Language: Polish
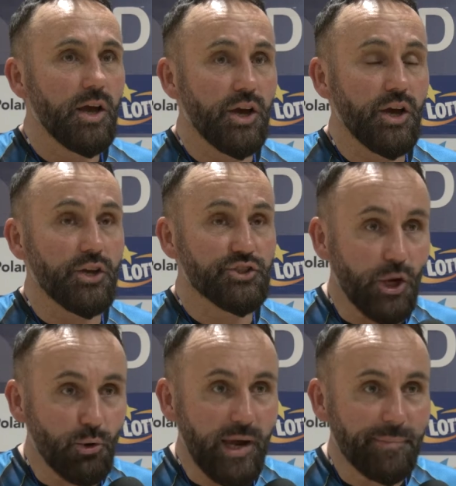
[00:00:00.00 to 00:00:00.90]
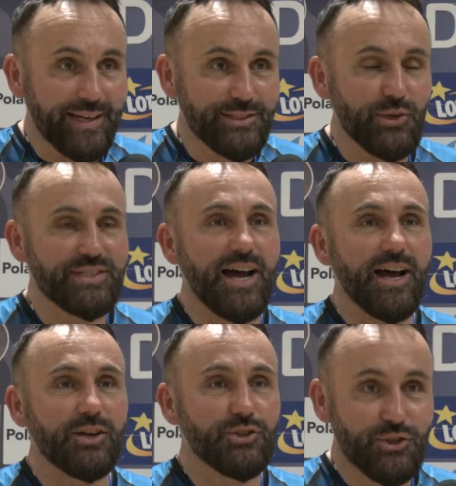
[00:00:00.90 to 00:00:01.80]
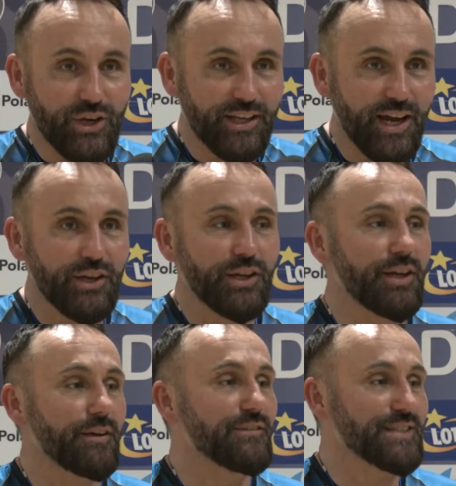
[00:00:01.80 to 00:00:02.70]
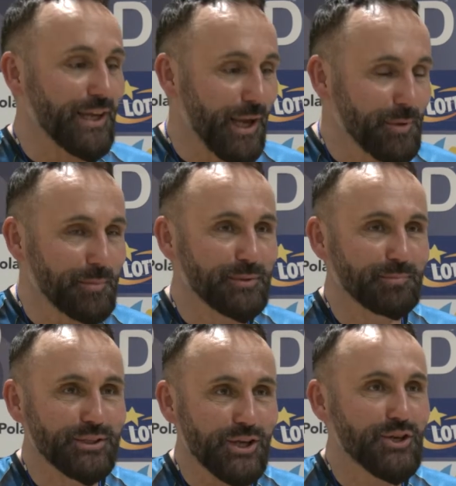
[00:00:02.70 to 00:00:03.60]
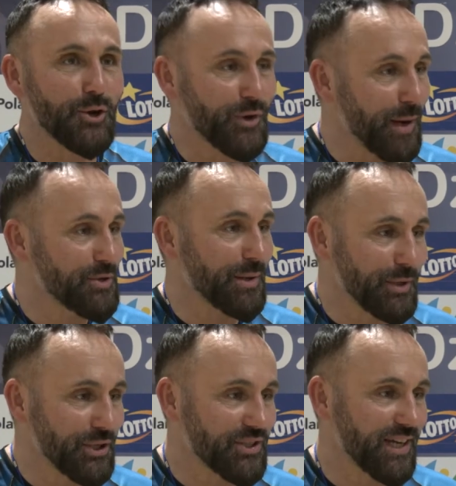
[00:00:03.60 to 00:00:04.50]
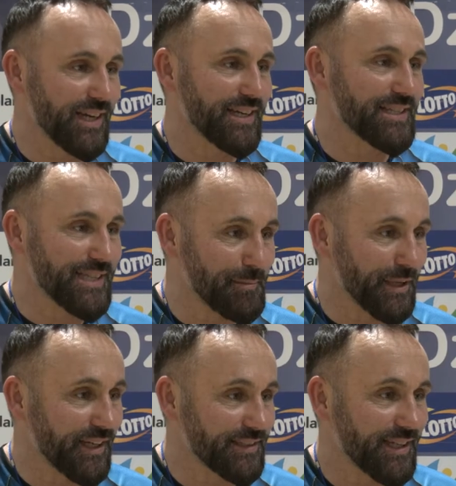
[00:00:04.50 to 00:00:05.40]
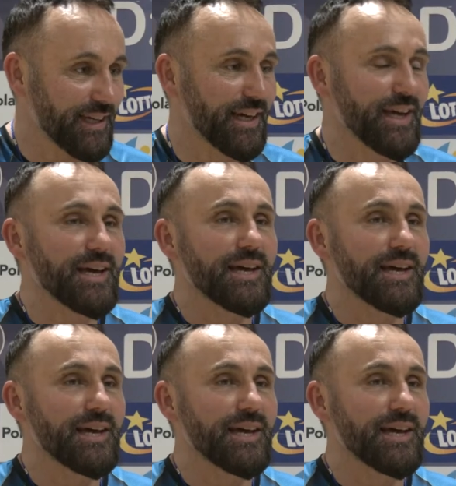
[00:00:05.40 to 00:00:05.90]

E, dziękuję bardzo za życzenia i wzajemnie my, my, też dziękujemy, że byliście z nami na tych